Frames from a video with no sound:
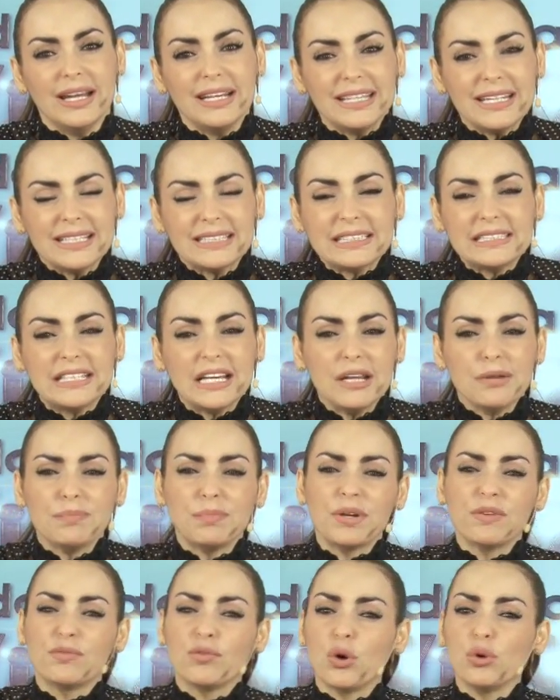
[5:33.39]
que
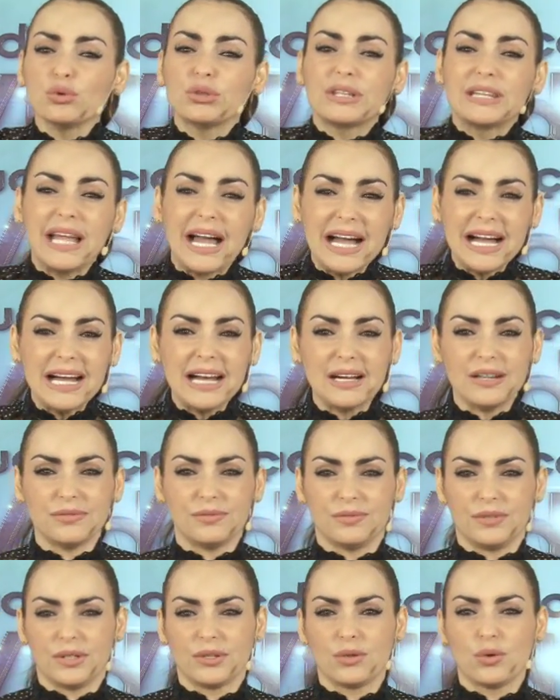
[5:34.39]
sempre
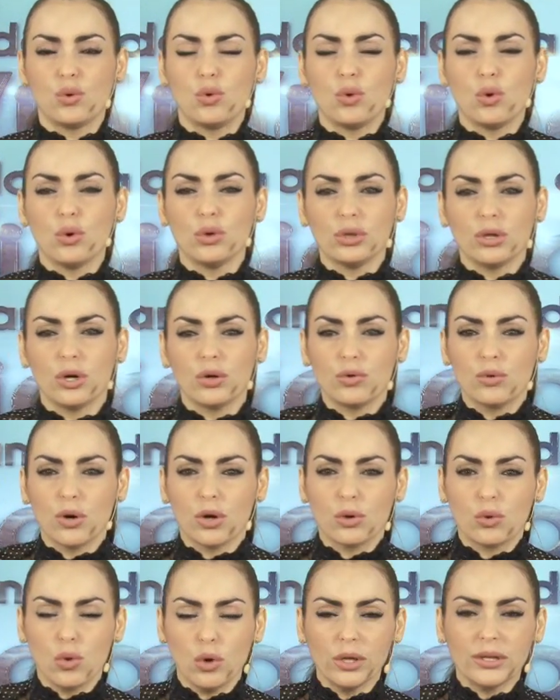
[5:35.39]
voltava com,
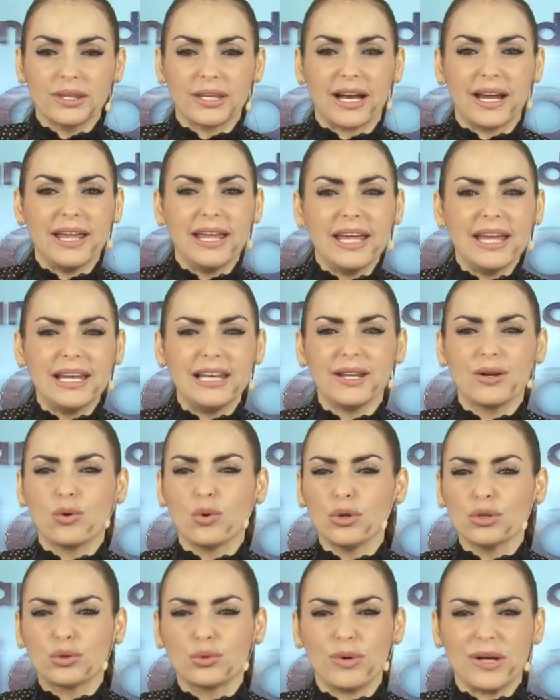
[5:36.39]
contra ele,
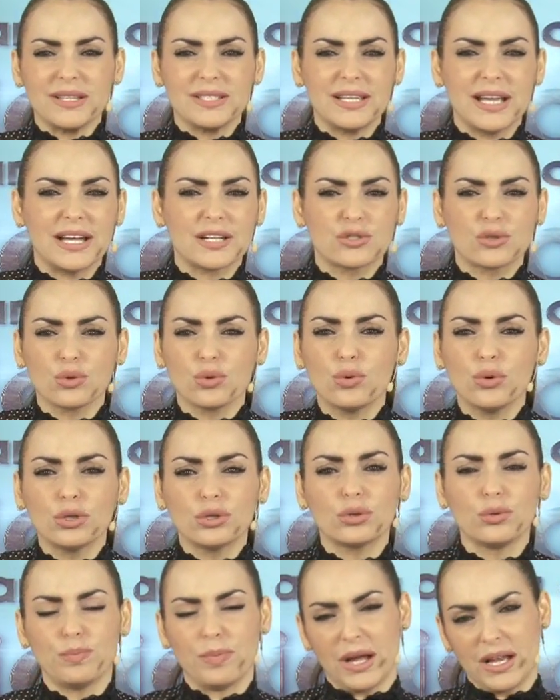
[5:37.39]
contra o exército,
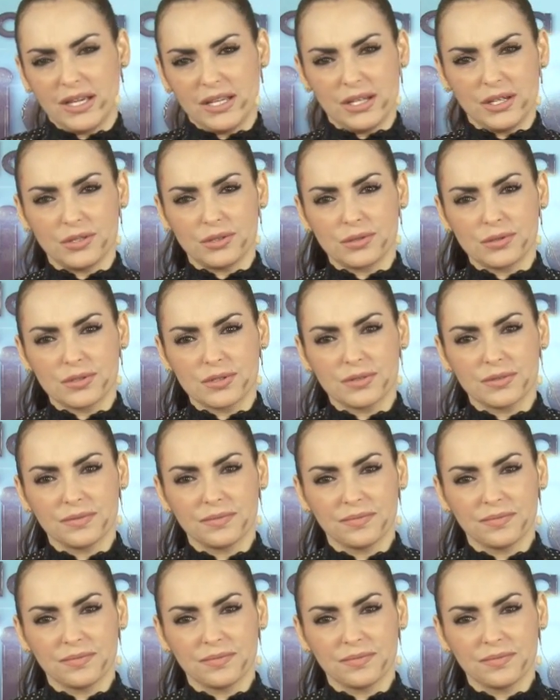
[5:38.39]
contra o país.